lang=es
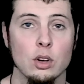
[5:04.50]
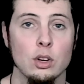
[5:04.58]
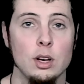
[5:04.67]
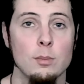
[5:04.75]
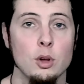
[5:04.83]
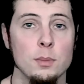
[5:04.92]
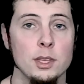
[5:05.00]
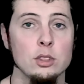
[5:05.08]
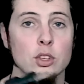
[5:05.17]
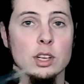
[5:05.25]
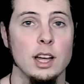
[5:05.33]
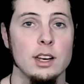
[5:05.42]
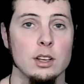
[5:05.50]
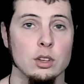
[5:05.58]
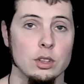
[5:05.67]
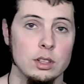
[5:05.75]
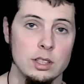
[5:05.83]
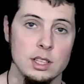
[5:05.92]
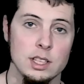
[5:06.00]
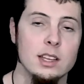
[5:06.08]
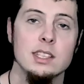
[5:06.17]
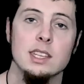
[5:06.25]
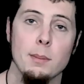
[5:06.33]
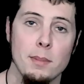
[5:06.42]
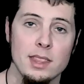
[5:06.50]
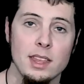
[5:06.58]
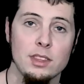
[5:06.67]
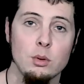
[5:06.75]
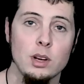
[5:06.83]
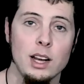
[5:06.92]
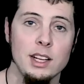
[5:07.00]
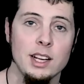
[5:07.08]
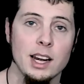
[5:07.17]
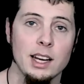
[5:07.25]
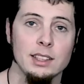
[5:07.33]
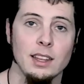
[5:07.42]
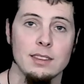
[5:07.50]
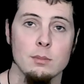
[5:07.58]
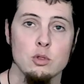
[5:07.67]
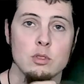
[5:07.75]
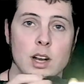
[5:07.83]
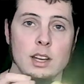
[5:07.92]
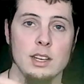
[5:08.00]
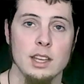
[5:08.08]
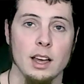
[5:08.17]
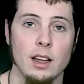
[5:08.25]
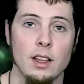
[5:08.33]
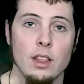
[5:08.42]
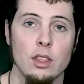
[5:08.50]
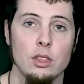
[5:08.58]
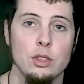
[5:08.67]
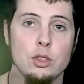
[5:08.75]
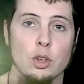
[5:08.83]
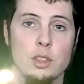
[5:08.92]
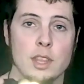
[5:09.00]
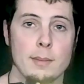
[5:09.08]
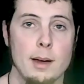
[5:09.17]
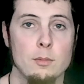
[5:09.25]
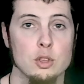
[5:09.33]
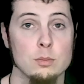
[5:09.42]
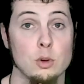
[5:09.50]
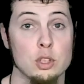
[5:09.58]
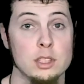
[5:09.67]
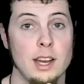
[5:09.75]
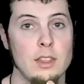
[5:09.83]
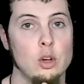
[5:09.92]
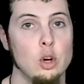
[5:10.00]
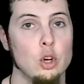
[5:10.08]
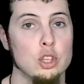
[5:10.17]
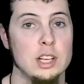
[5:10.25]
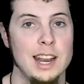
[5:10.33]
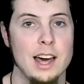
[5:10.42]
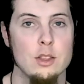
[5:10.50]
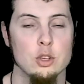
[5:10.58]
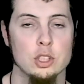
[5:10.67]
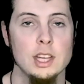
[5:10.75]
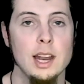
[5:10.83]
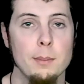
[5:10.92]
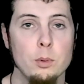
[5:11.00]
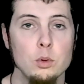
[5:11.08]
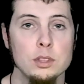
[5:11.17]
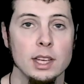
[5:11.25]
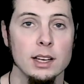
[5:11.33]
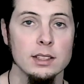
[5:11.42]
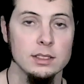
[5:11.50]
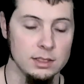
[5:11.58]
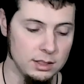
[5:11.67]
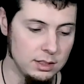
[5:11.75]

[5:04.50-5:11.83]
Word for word: con el movimiento orgánico. Si en vez de hacer una línea recta, hacemos una línea donde vamos mostrando los lados de la punta,